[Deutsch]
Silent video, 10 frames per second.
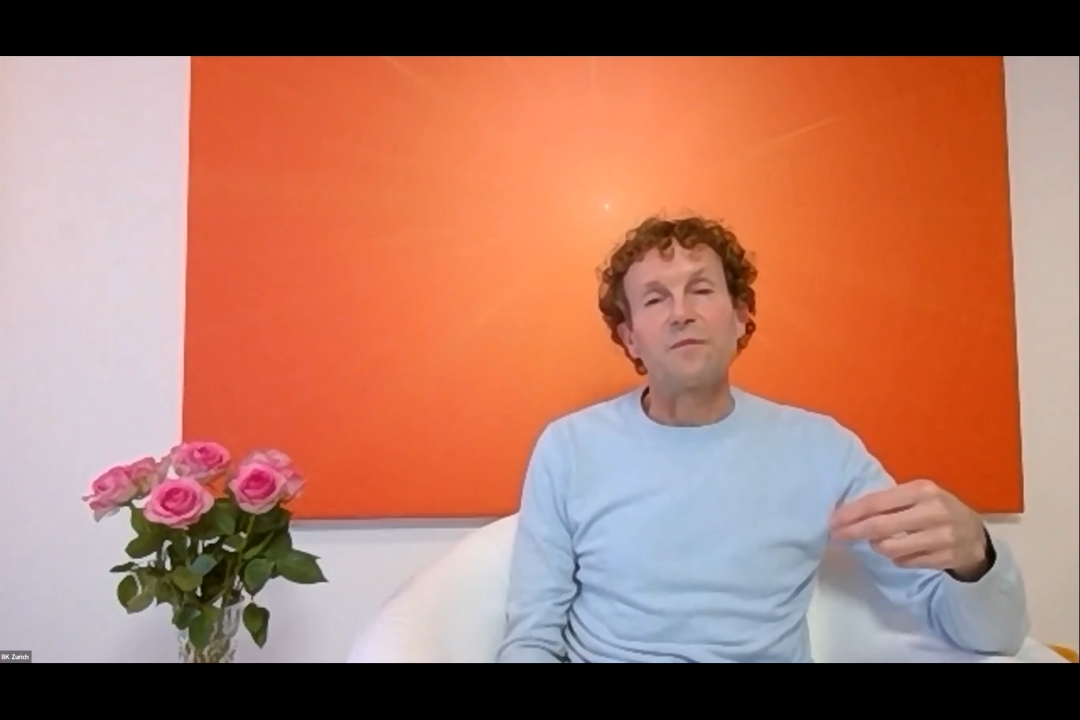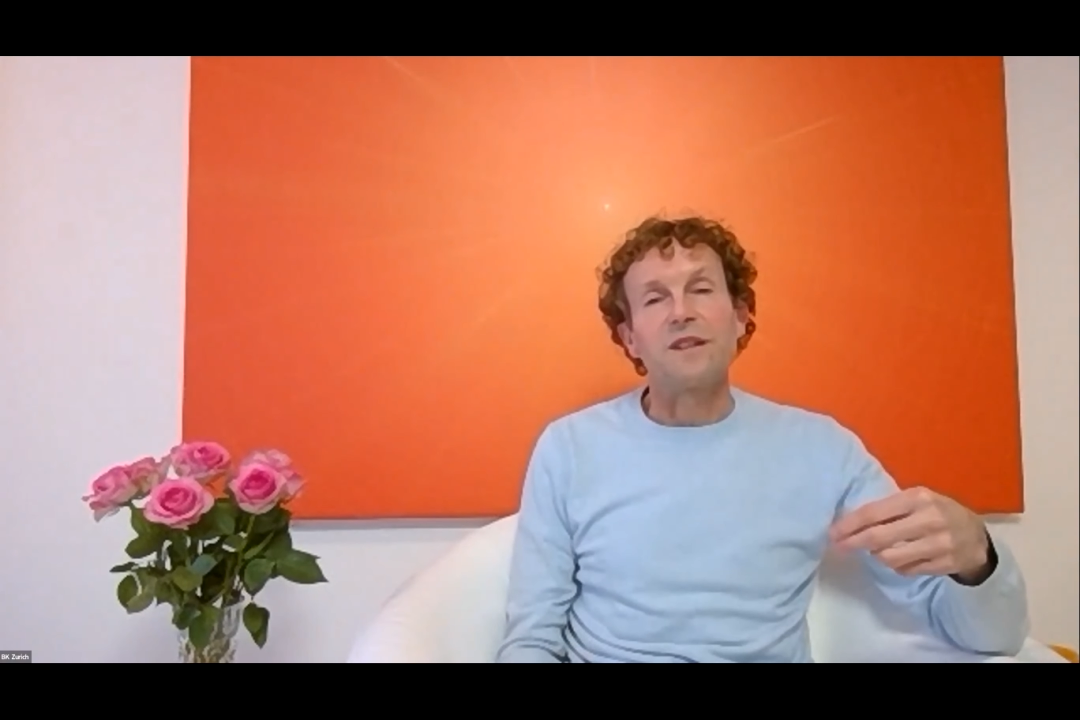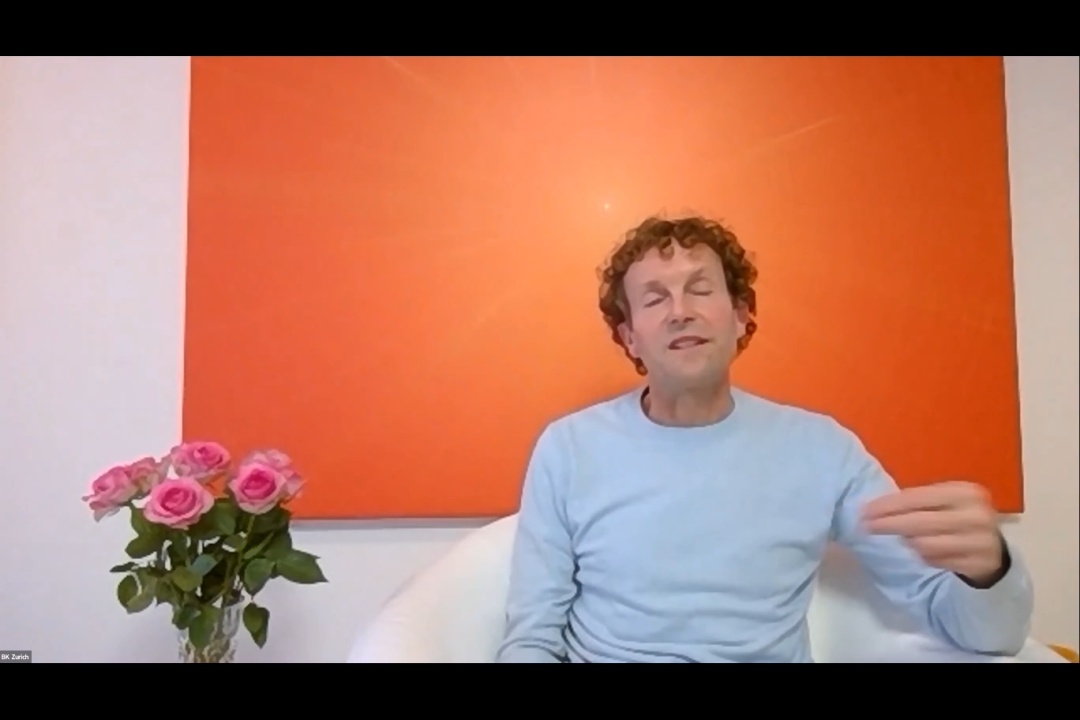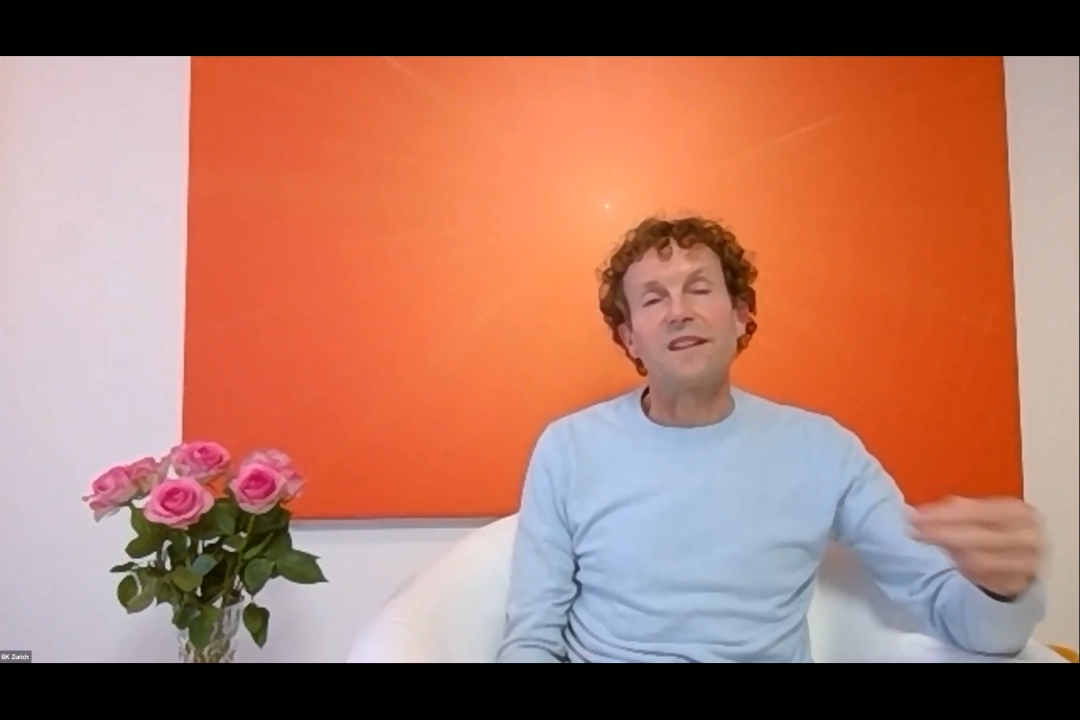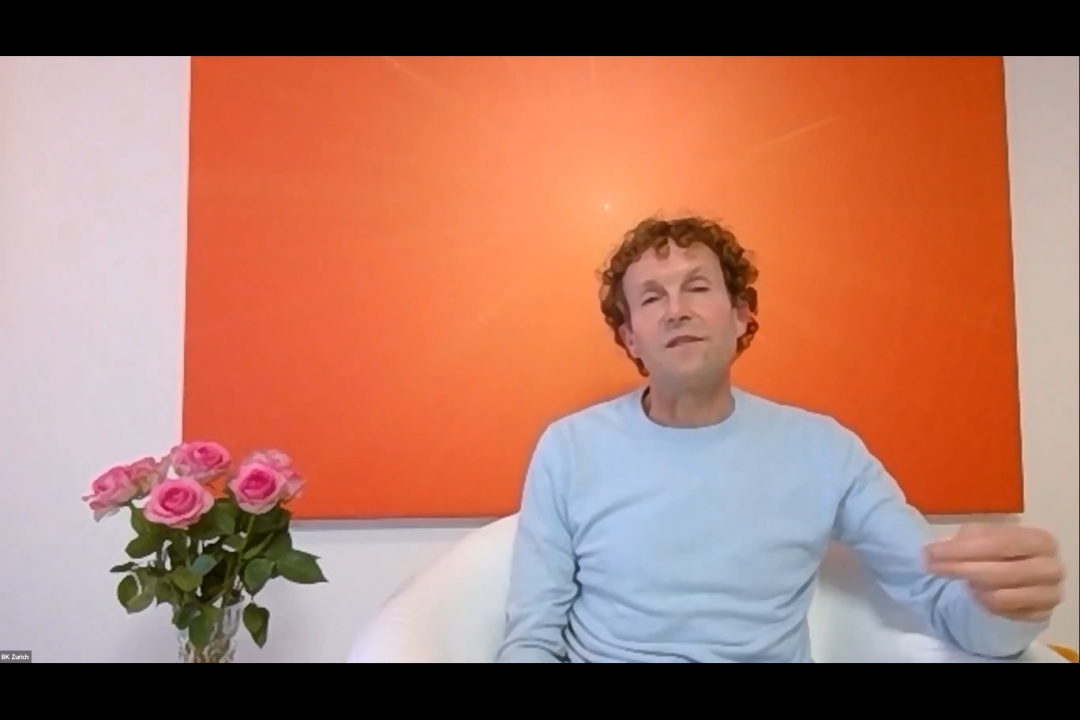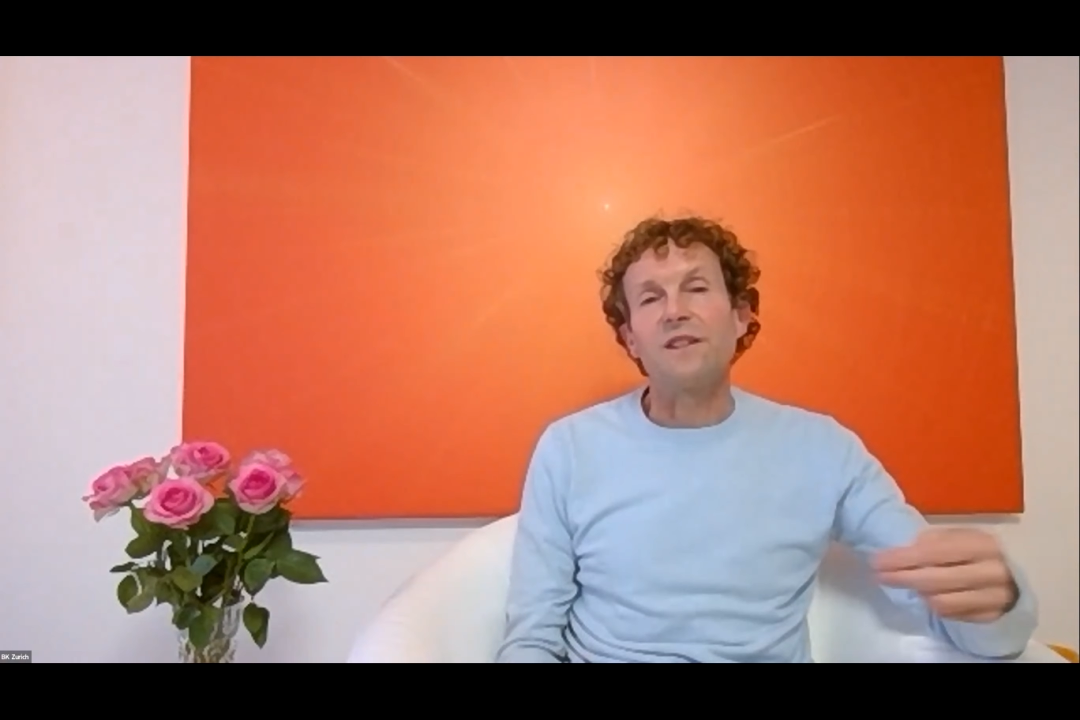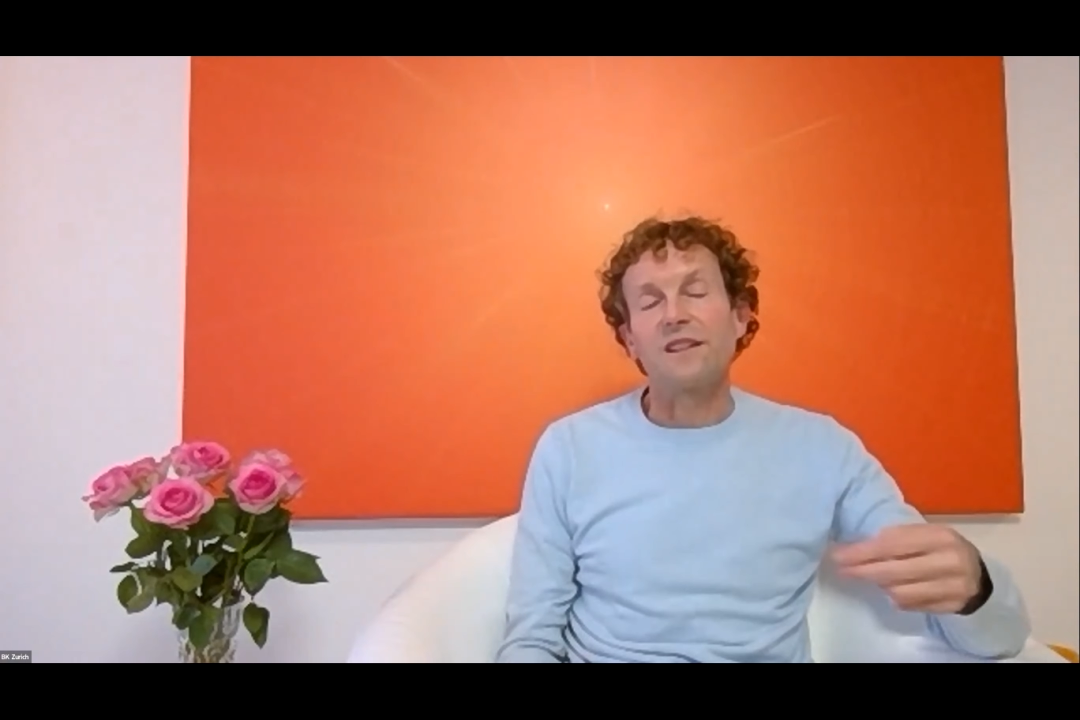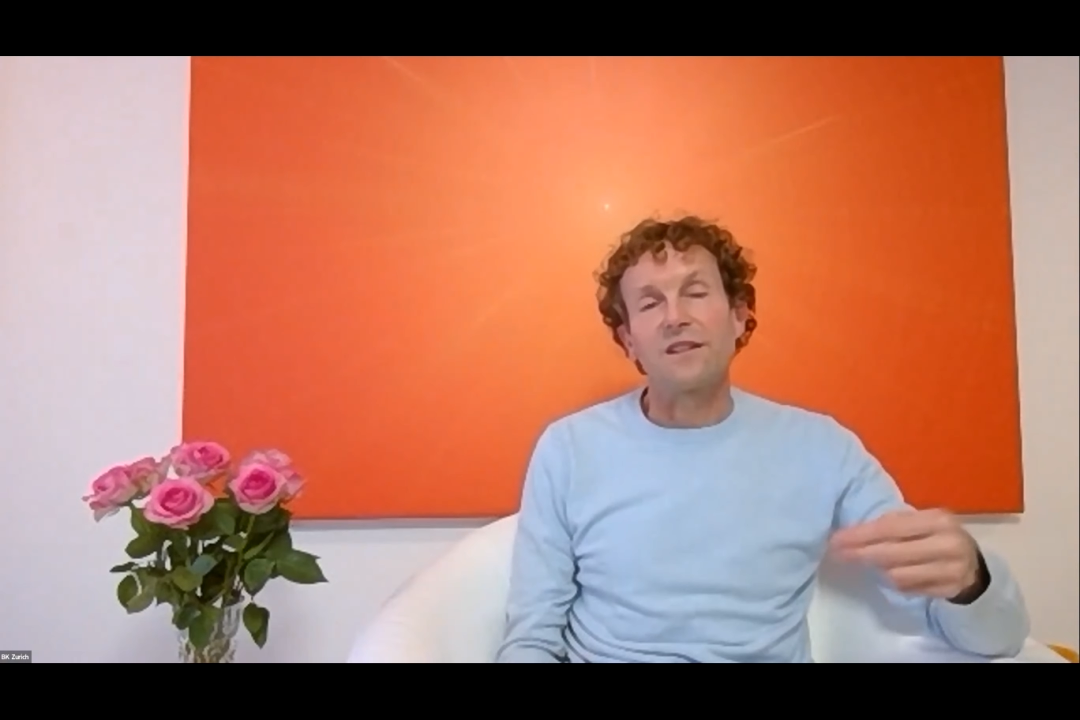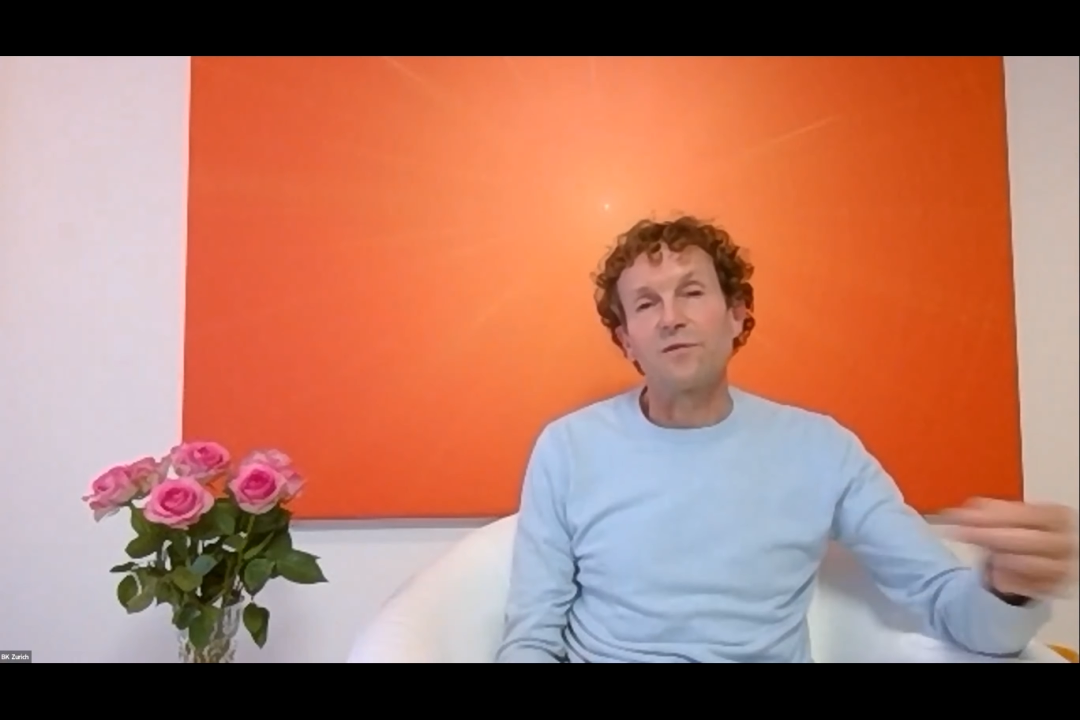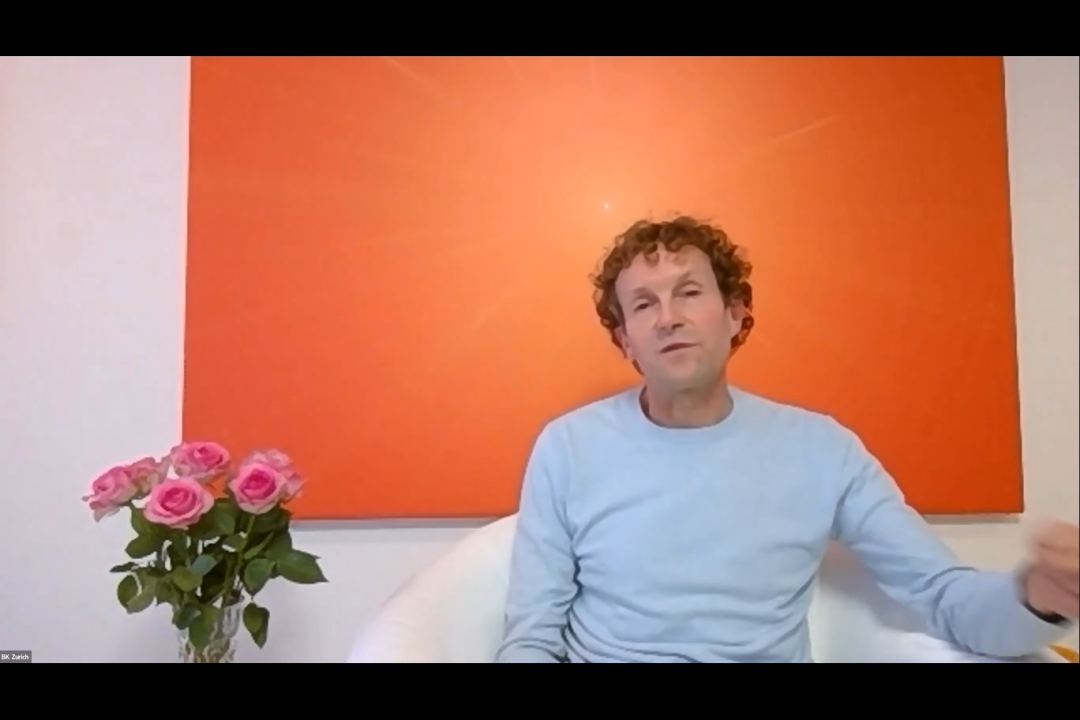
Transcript: mit denen wir dann